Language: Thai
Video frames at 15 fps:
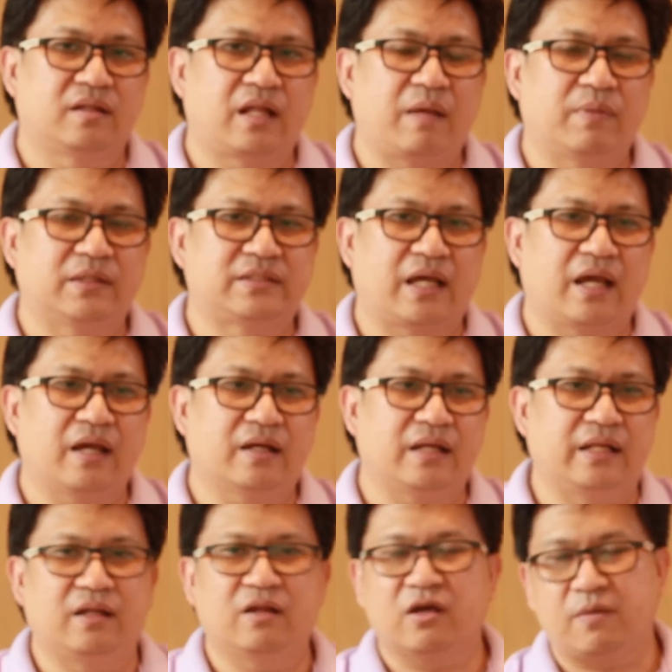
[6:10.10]
ได้มาจากอังก
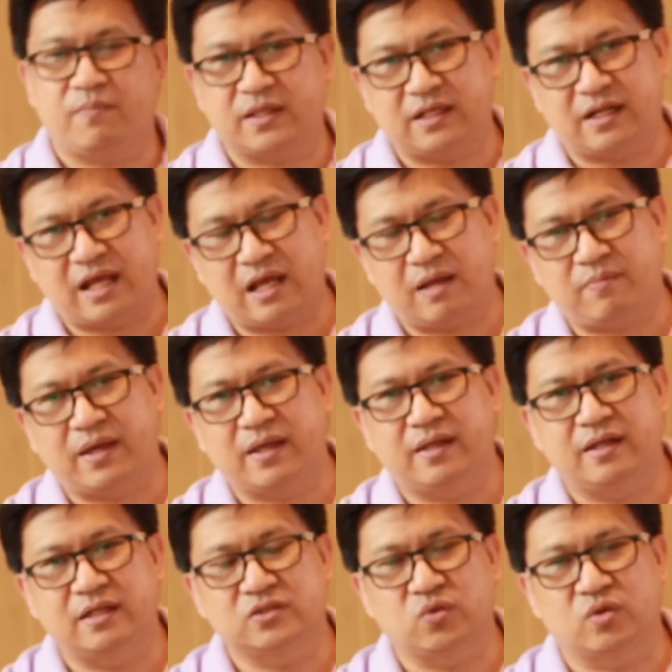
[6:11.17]
ฤษแล้วก็พัฒนาไป
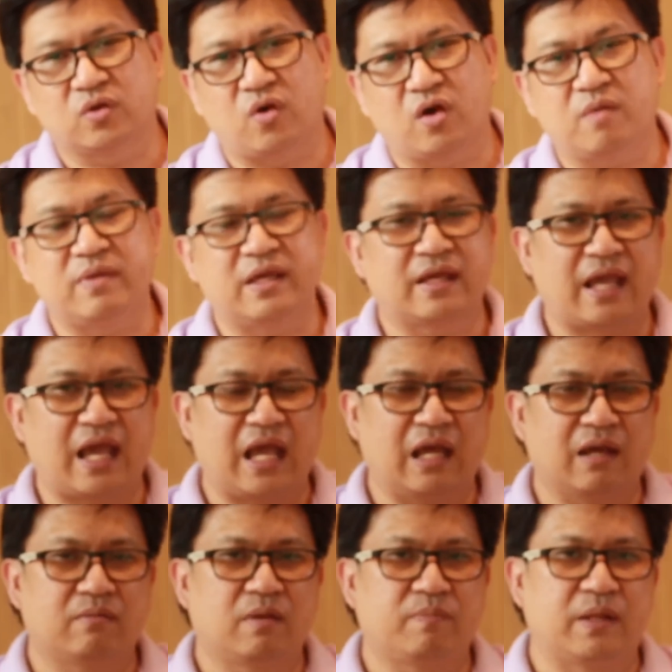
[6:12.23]
ในส่วนของอเมริกา
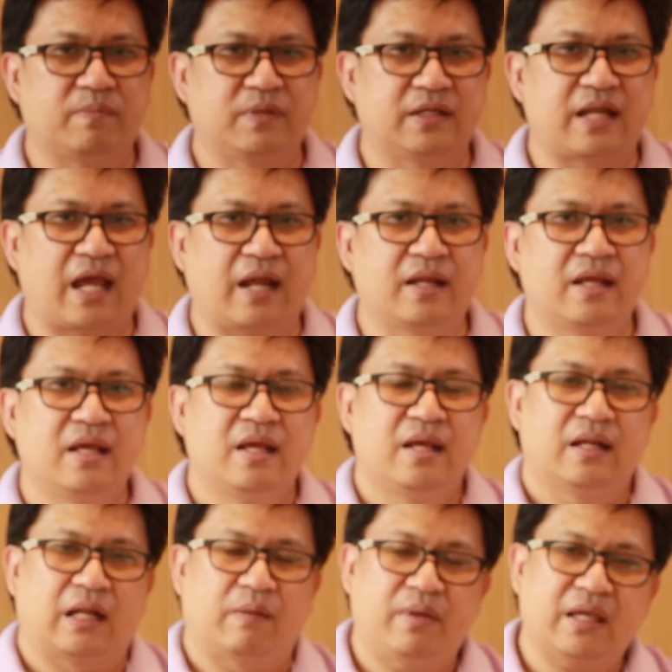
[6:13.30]
มาเป็นพื้นฐาน
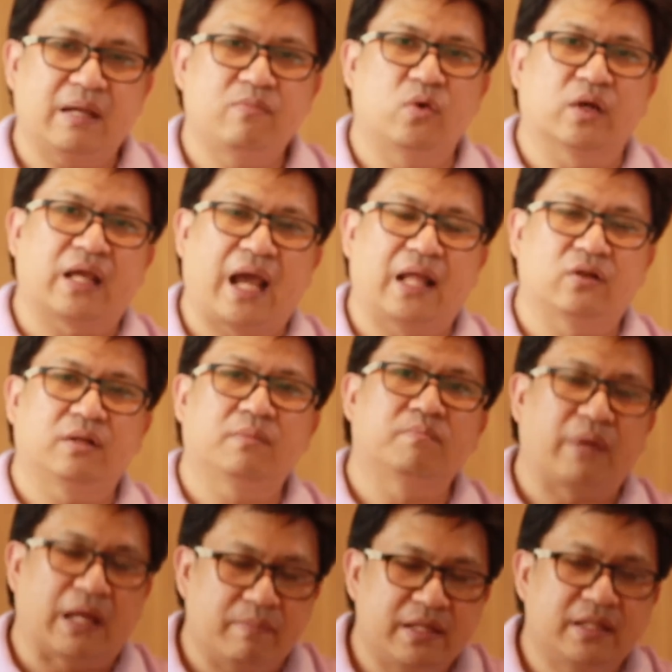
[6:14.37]
ทำให้กระบวนการตรงนี้มั
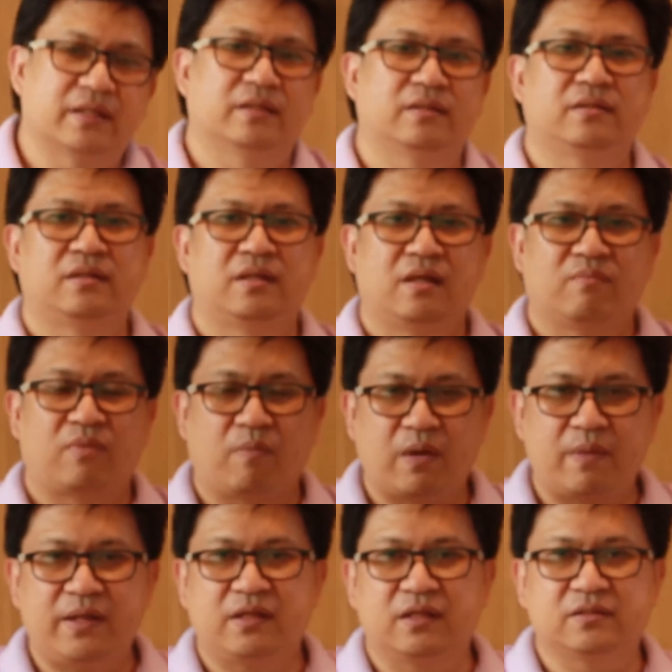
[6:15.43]
นไปไม่ถึง พอไป
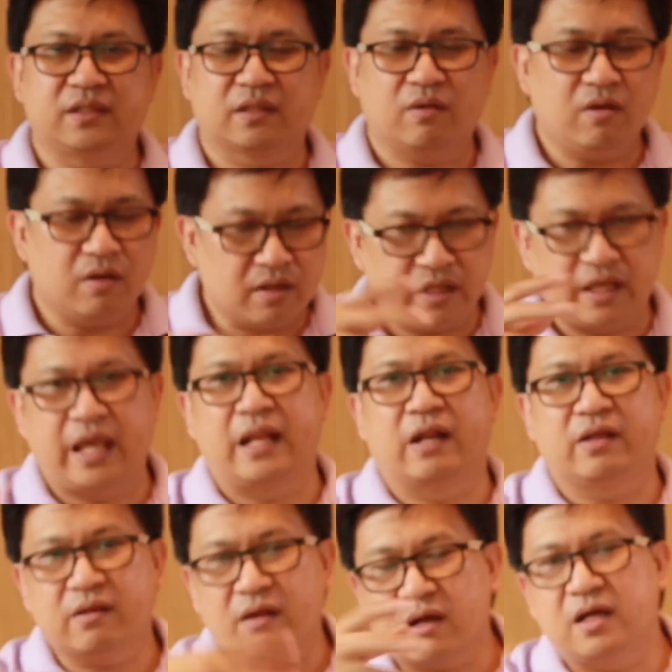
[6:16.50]
ไม่ถึงเสร็จก็เหตุอย่า
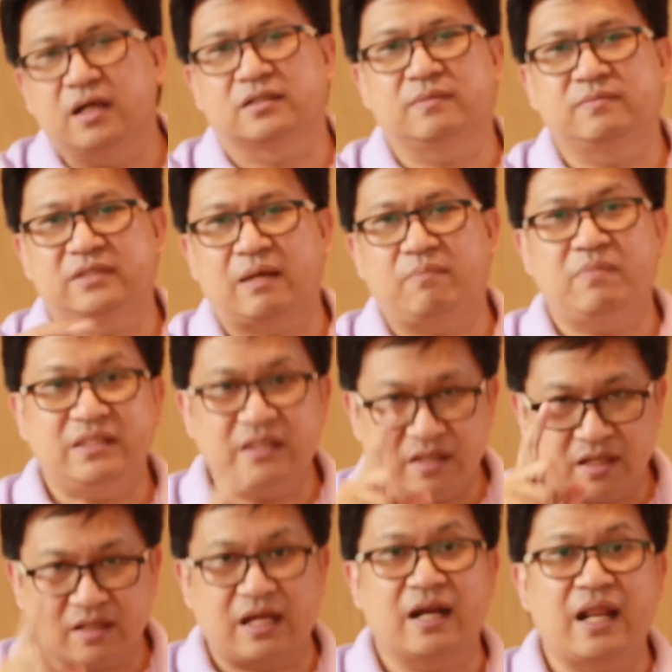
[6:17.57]
งนี้ก็เกิดซ้ำๆไม่ใช่
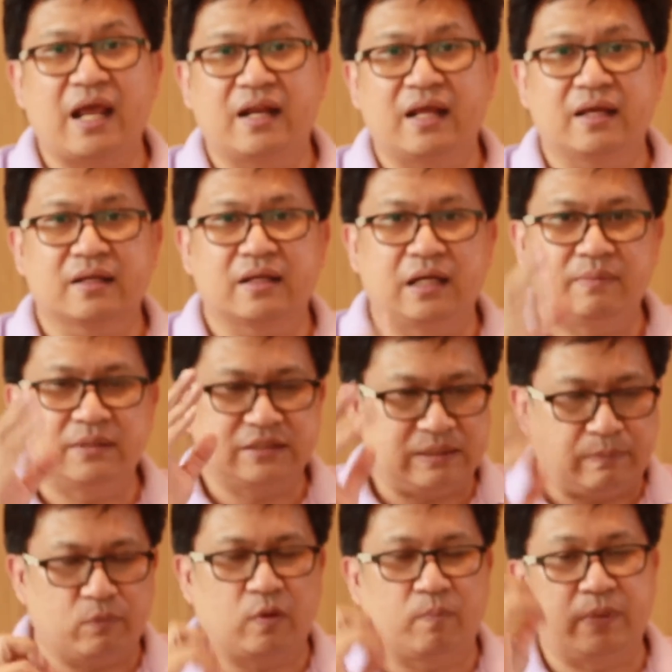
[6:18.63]
เกิดครั้งแรกนะ เกิดมา
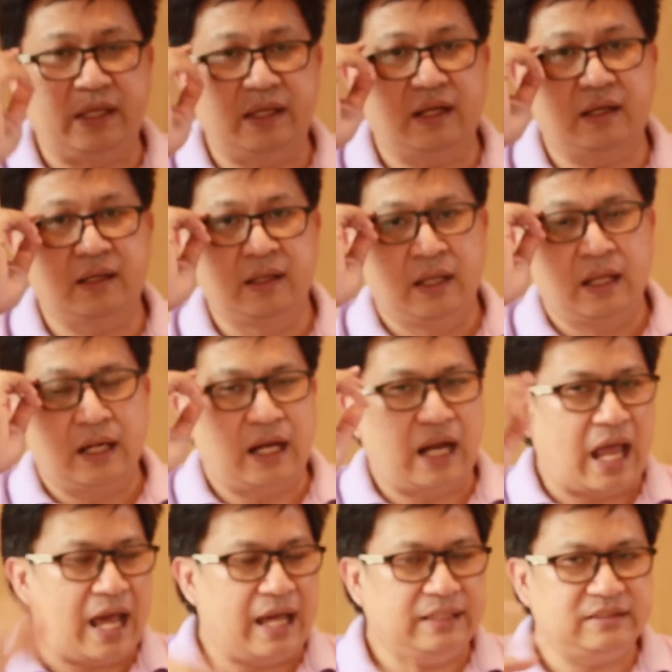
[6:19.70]
10 กว่าปีละห
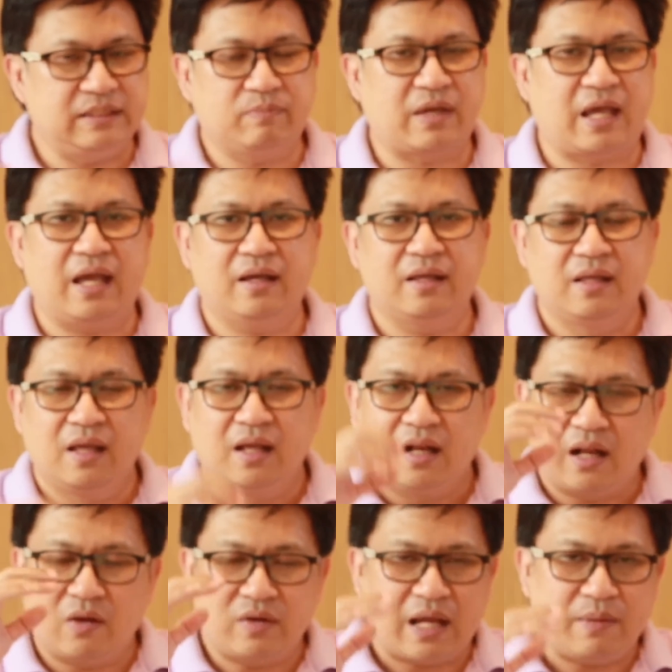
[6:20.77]
ลาย 10 ครั้ง
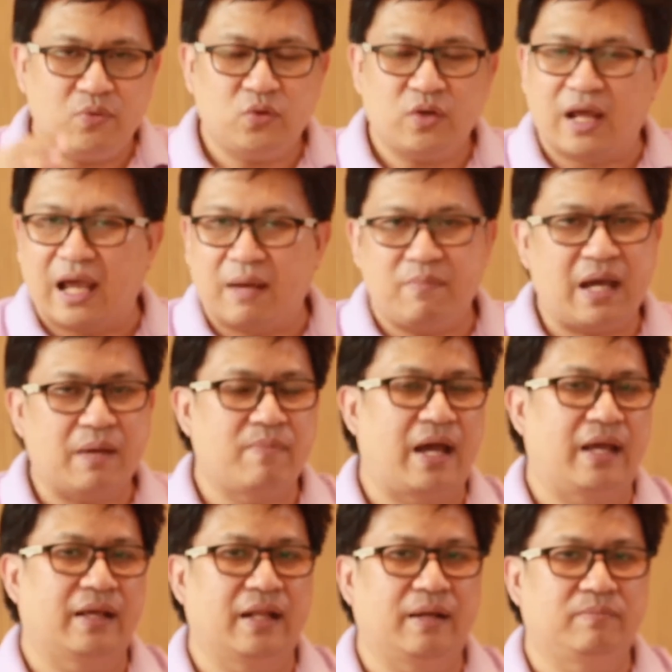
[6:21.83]
เราได้ผู้ต้องหามาก
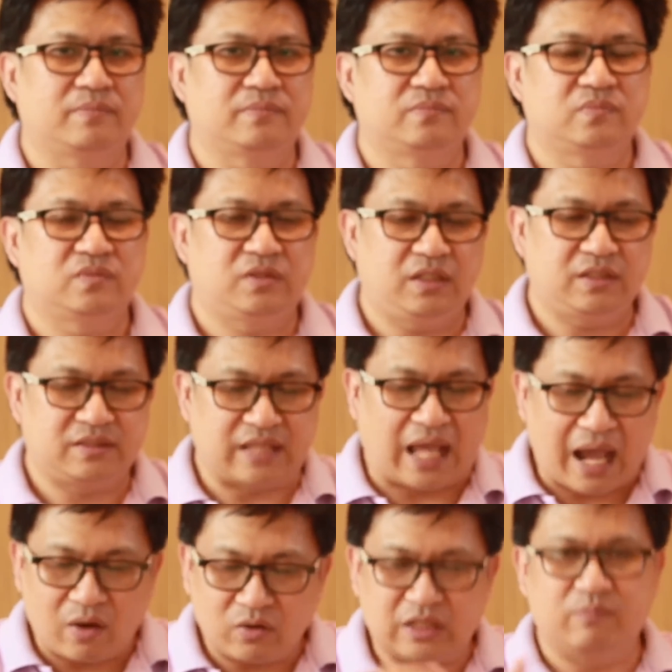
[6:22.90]
มายครับ ที่
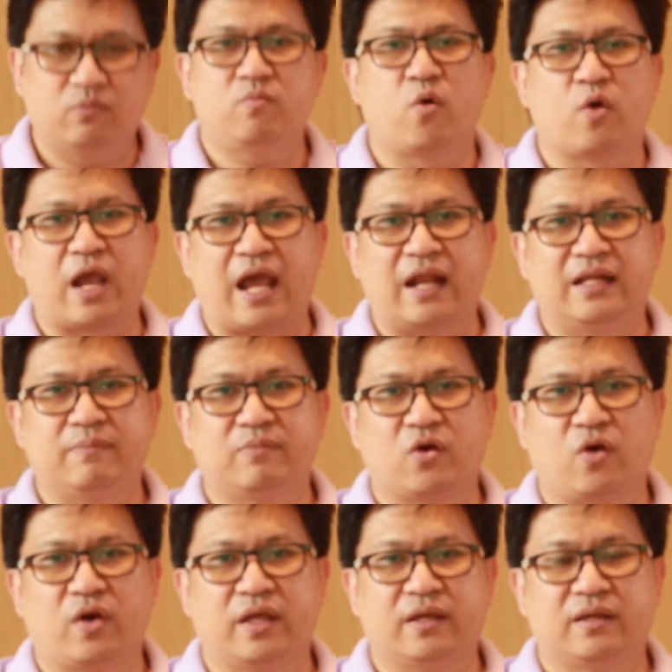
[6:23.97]
สาวถึงผู้บงการเรียบ
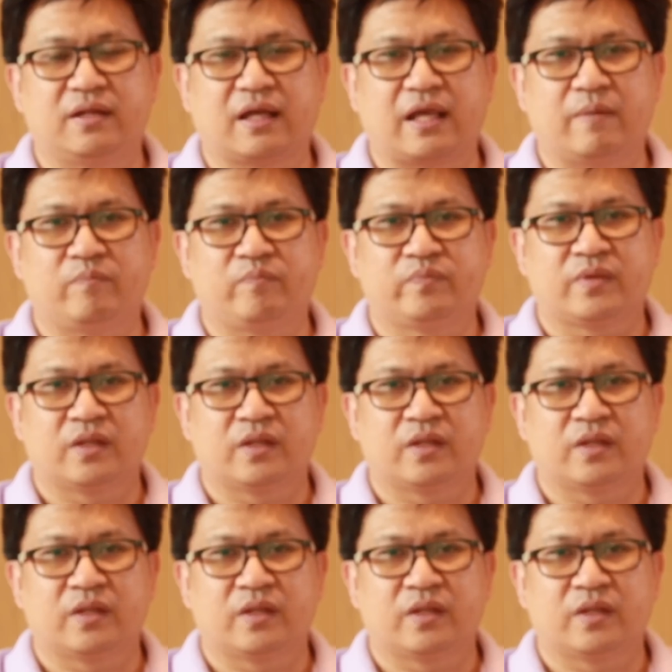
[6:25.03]
ร้อยนะครับ